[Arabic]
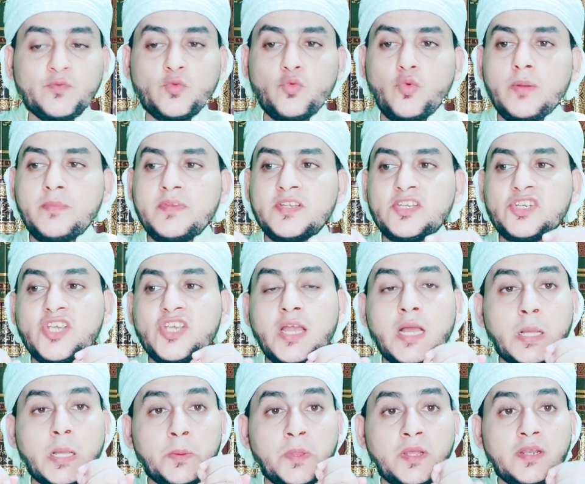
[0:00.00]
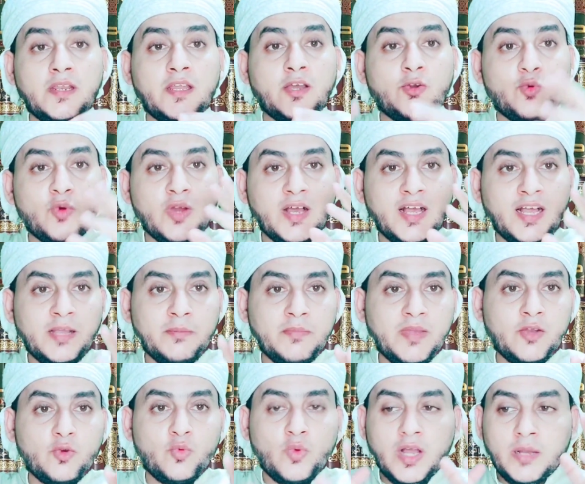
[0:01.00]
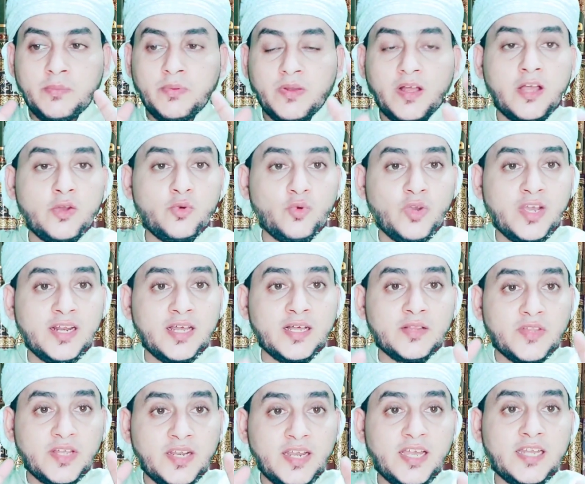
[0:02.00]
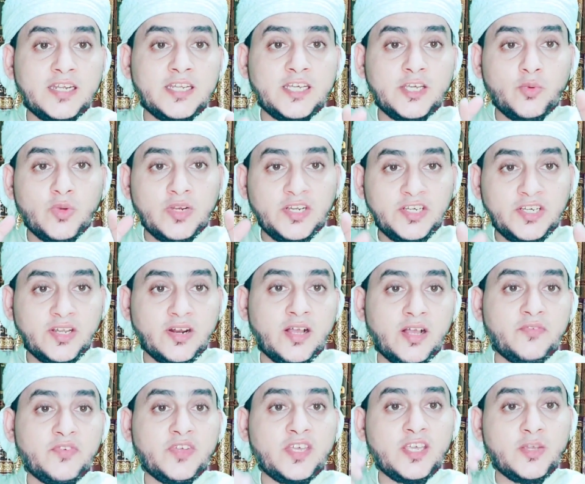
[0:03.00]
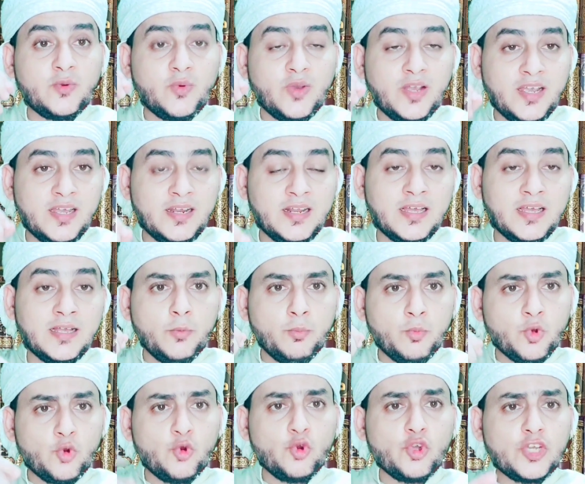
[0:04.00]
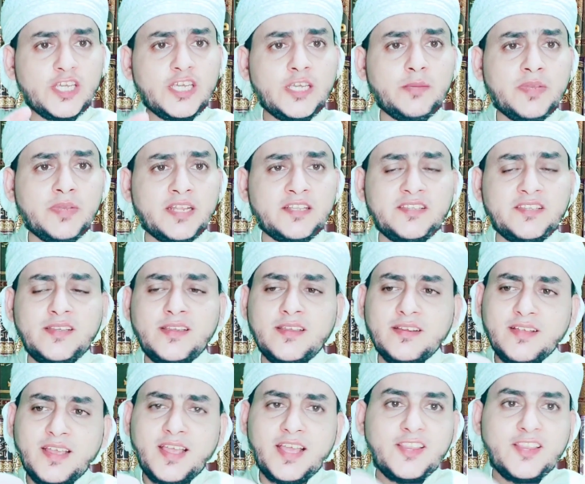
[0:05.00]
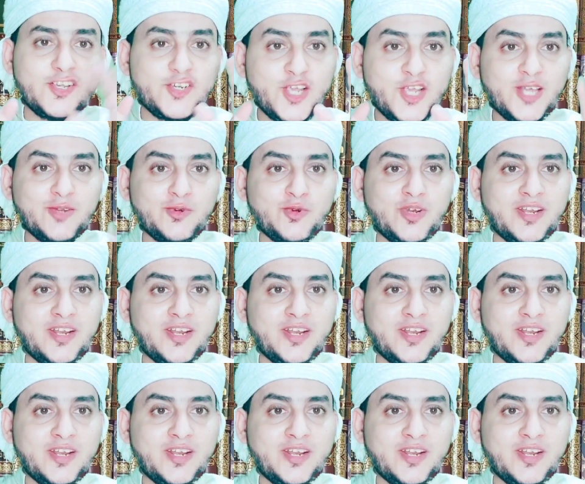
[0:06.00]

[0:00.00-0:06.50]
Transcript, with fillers: ومن شاء ضله وأعماه وأبقاه على ضلاله وانحرافه وعلى مروقه من الدين هذا شأن